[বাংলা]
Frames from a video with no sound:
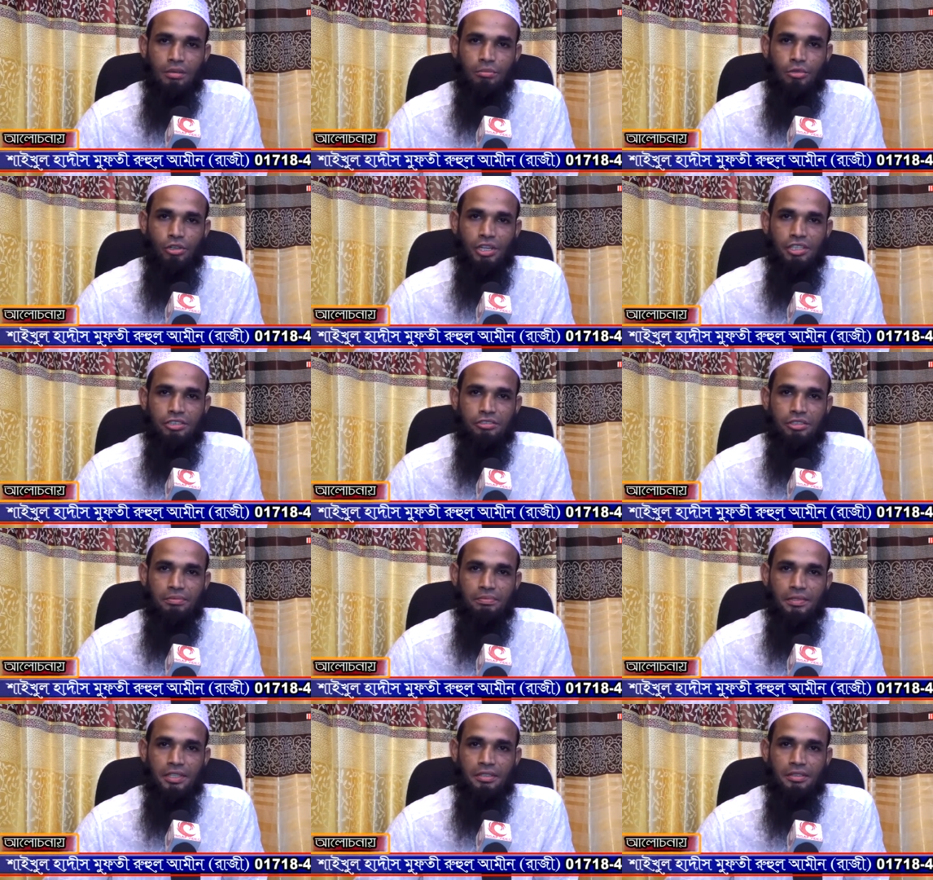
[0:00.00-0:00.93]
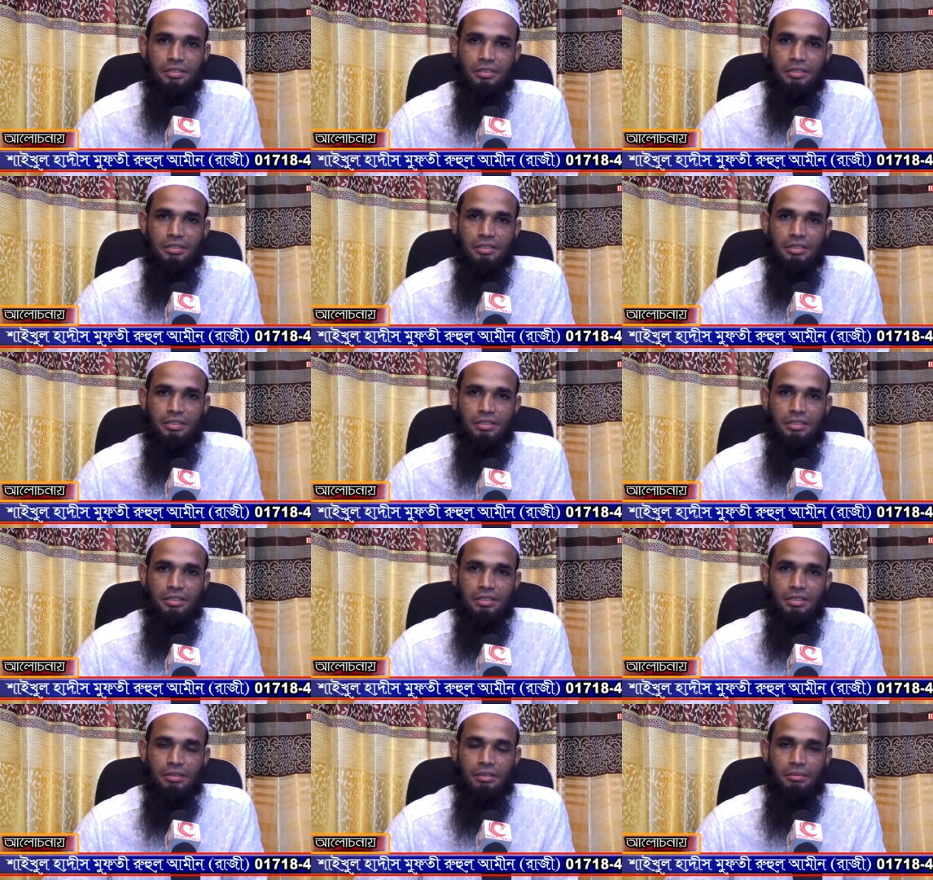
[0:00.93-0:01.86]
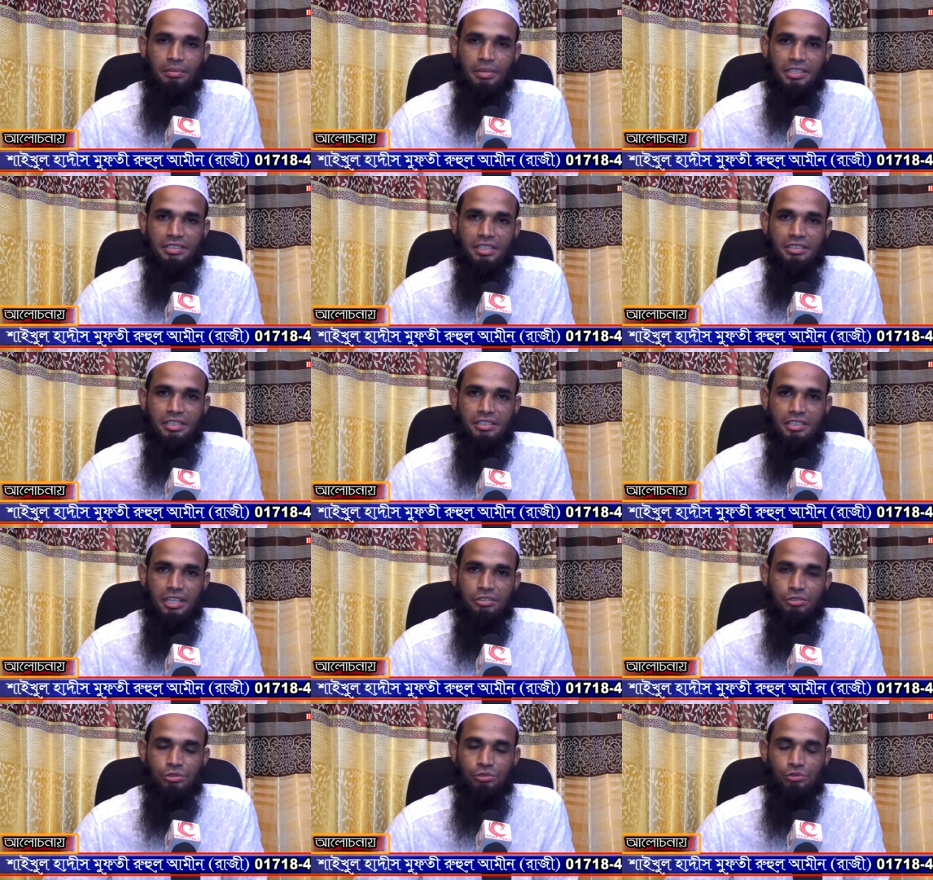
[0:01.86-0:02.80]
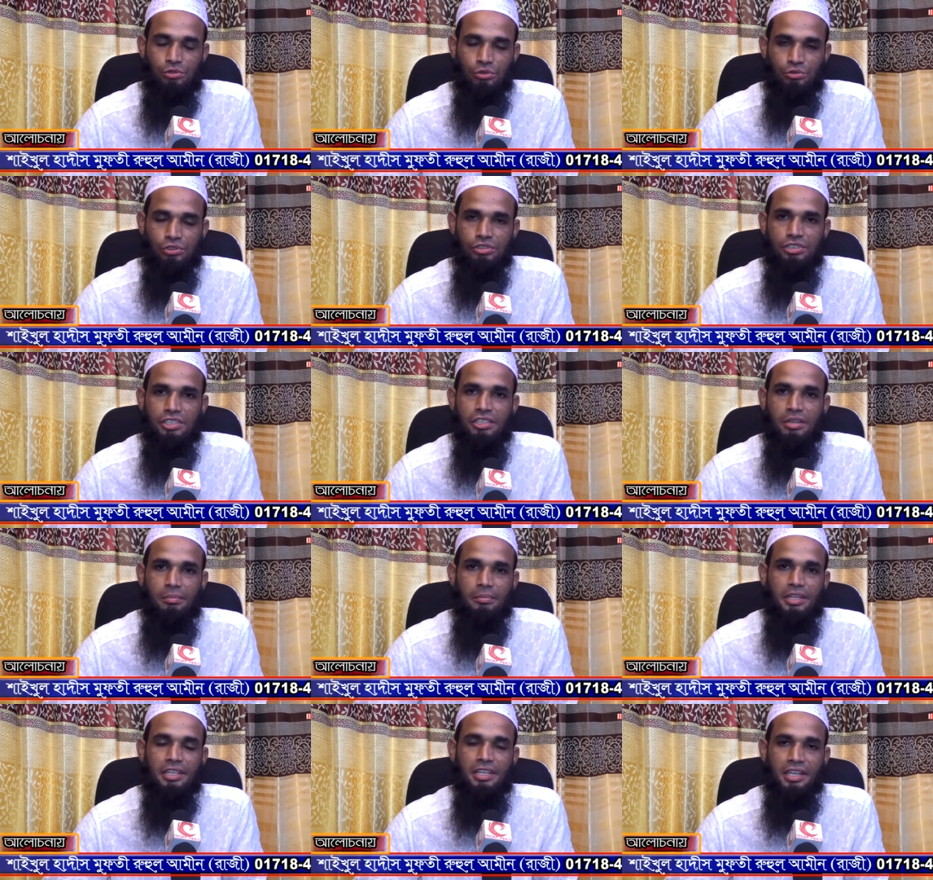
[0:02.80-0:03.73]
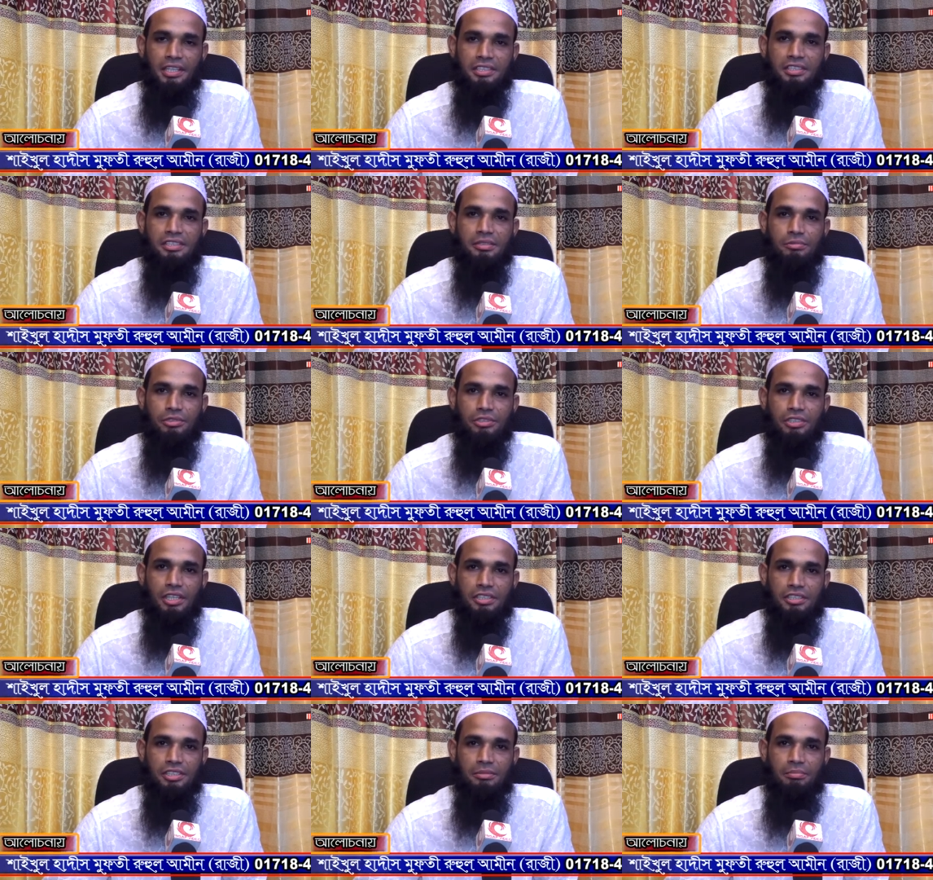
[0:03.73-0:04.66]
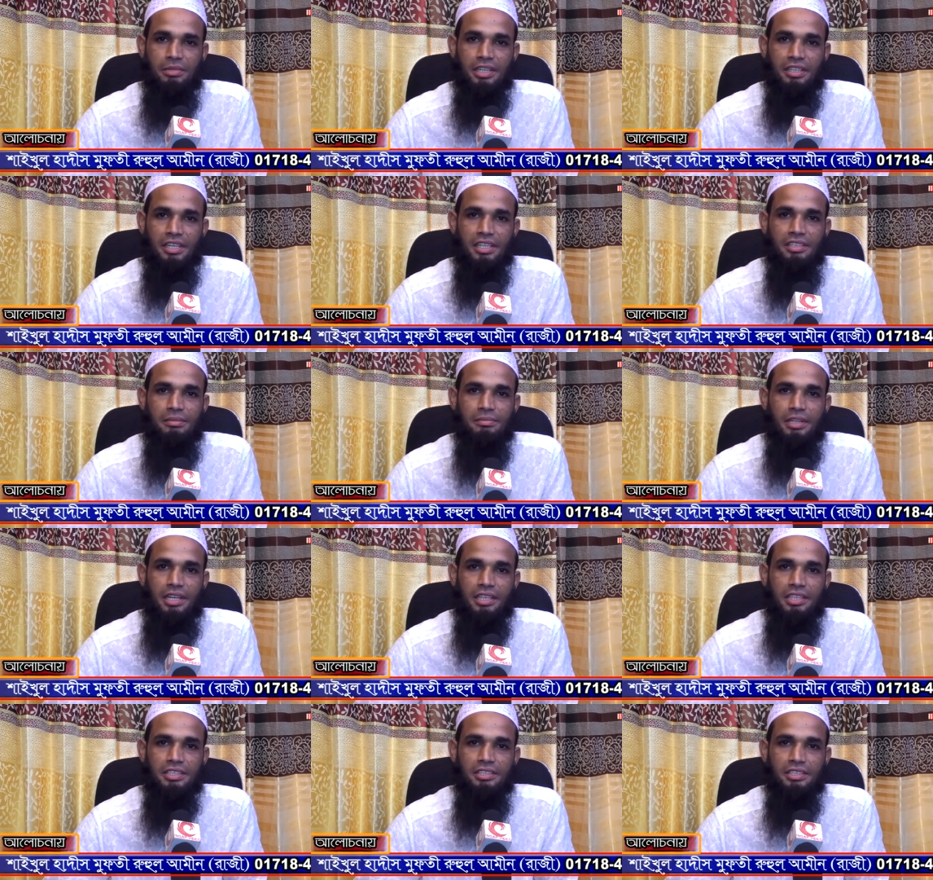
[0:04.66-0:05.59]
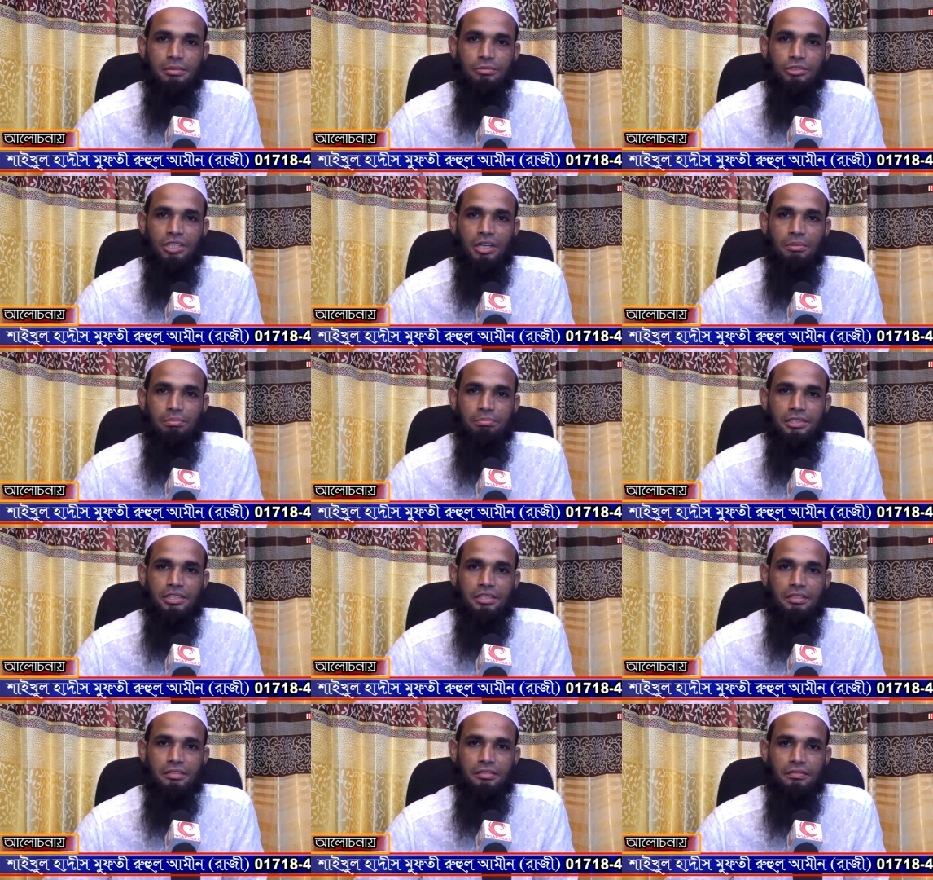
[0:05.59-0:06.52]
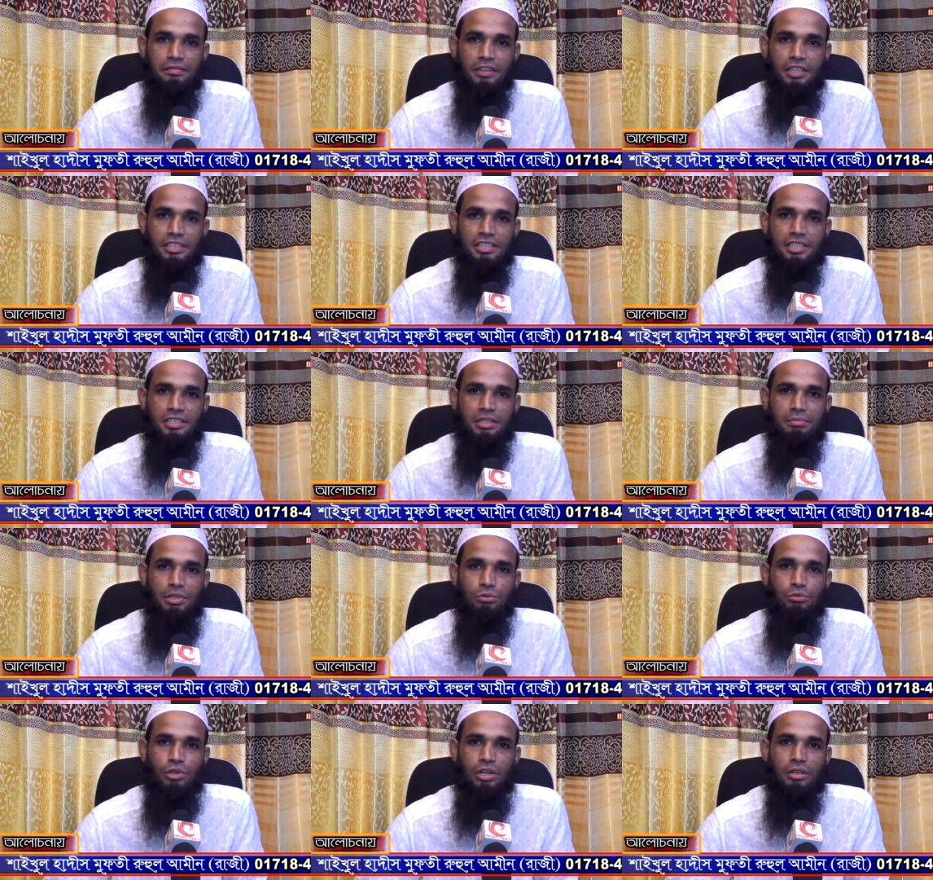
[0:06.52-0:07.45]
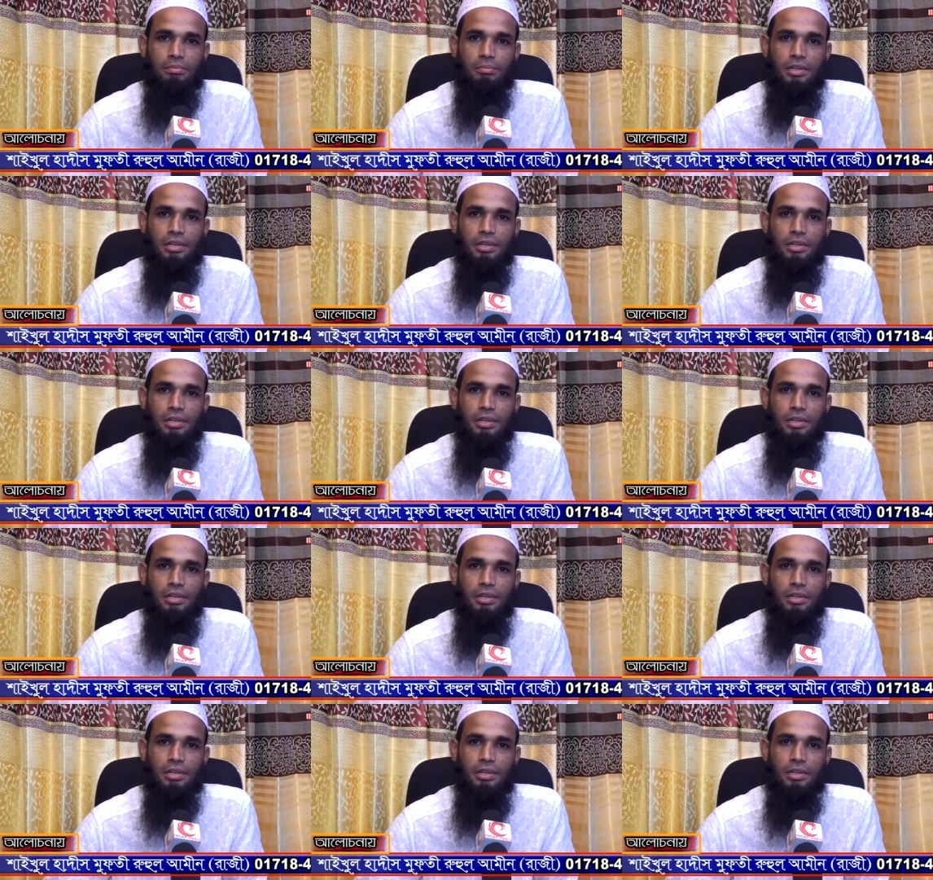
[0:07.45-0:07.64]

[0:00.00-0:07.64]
বোখারি শরীফের পাঁচ হাজার সাতশো চৌষট্টি নম্বরের হাদিসের মধ্যে আসে মান কাদাবা আলাইয়া মুতামিদান ফাল ইয়াতাবা ওয়া